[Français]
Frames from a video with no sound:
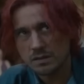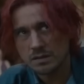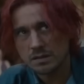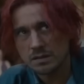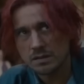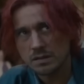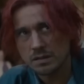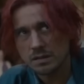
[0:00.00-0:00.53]
Et
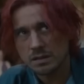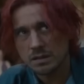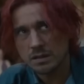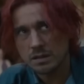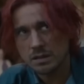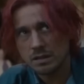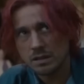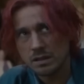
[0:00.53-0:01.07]
franchement,
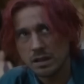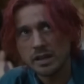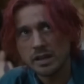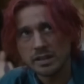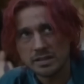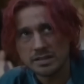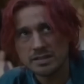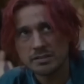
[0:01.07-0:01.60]
euh, il a bien
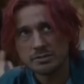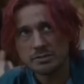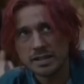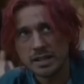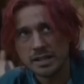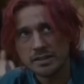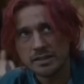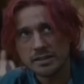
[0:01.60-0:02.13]
géré la scène à